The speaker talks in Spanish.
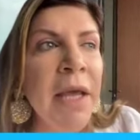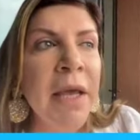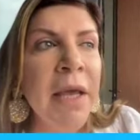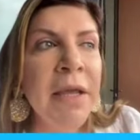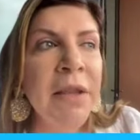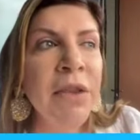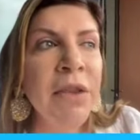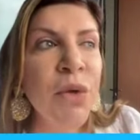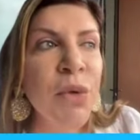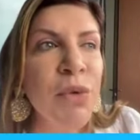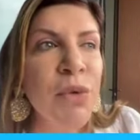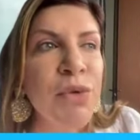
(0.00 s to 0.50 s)

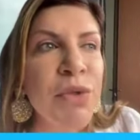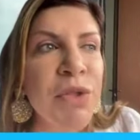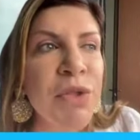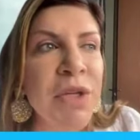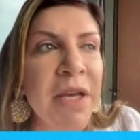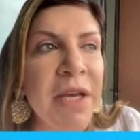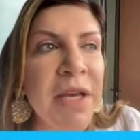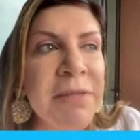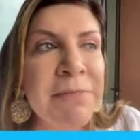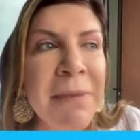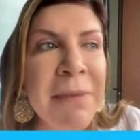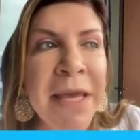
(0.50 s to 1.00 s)

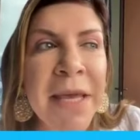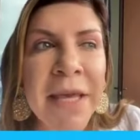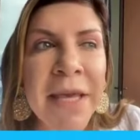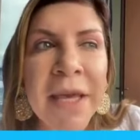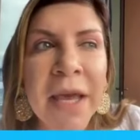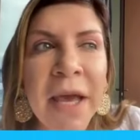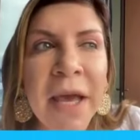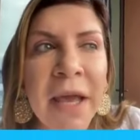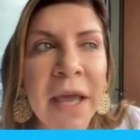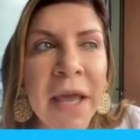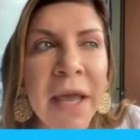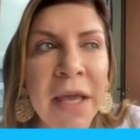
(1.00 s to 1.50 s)
Entonces me
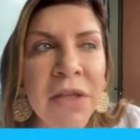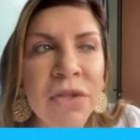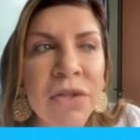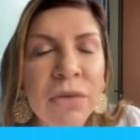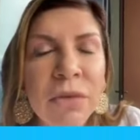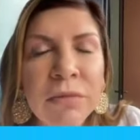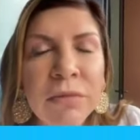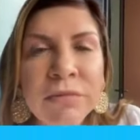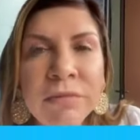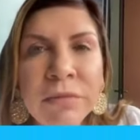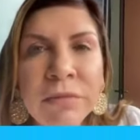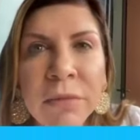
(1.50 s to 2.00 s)
dediqué a
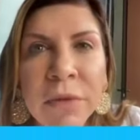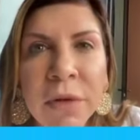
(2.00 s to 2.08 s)
eso.